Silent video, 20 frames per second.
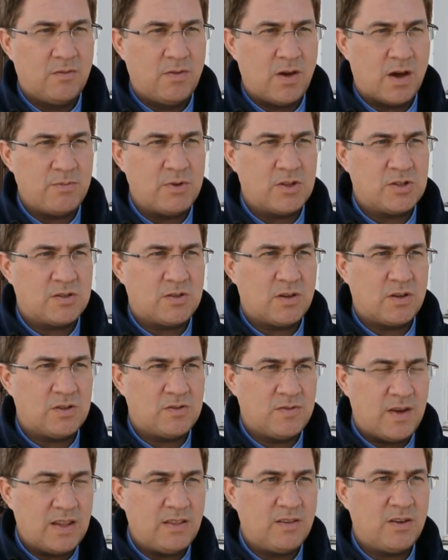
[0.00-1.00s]
Wir haben jetzt
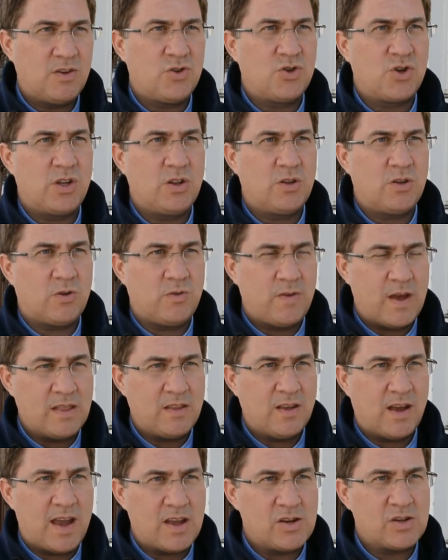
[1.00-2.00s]
als weiteren Schritt auch
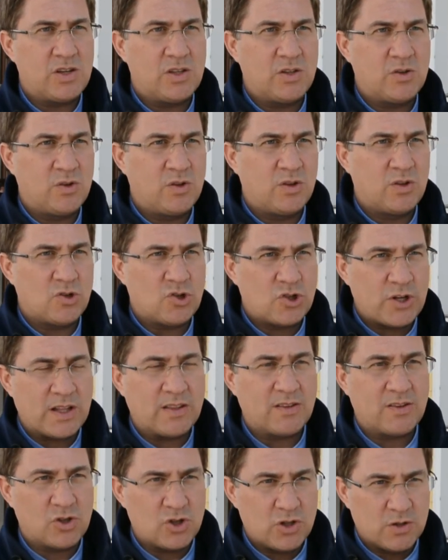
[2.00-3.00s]
weitere Einrichtungen in der
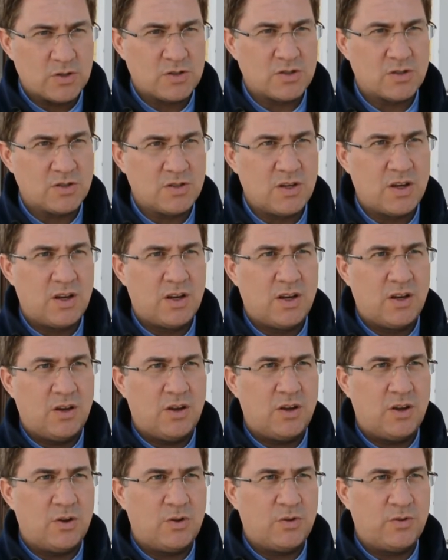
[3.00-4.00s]
Stadt geschlossen
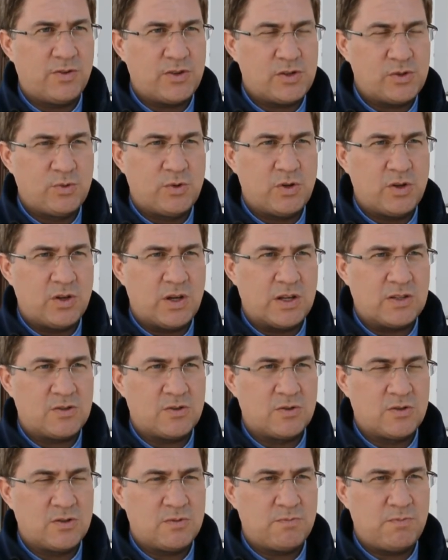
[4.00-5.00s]
äh, und versuchen
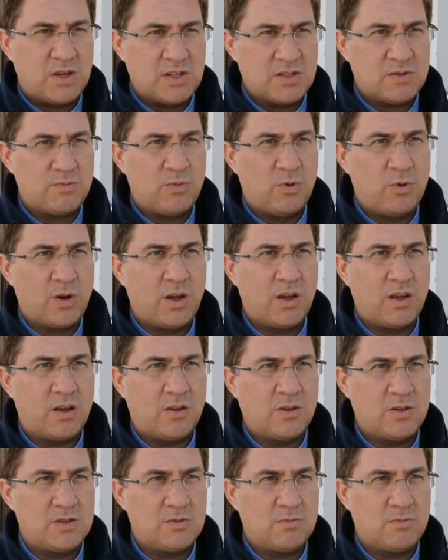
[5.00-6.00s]
jetzt uns bestmöglich
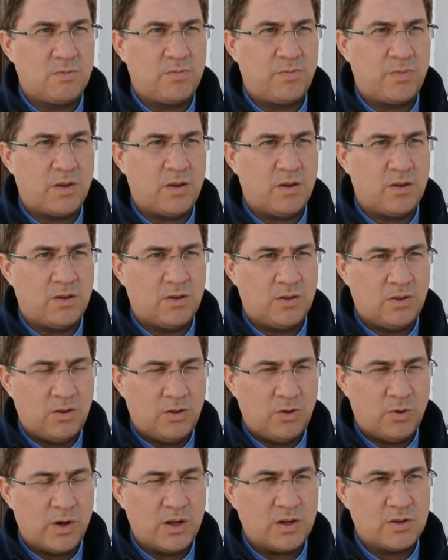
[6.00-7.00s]
an diesem
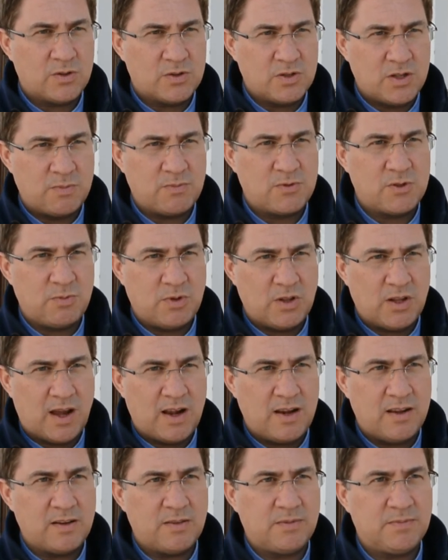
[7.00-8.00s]
neuen Konzept zu
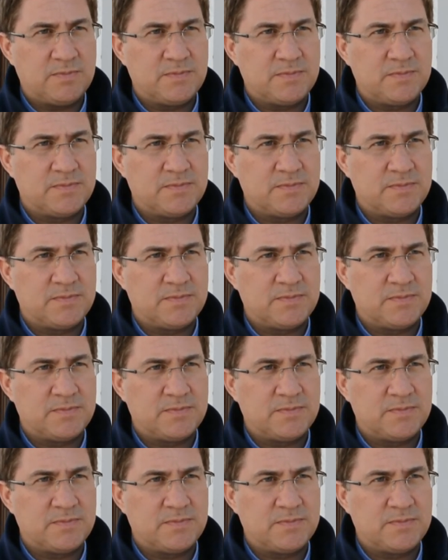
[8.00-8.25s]
beteiligen.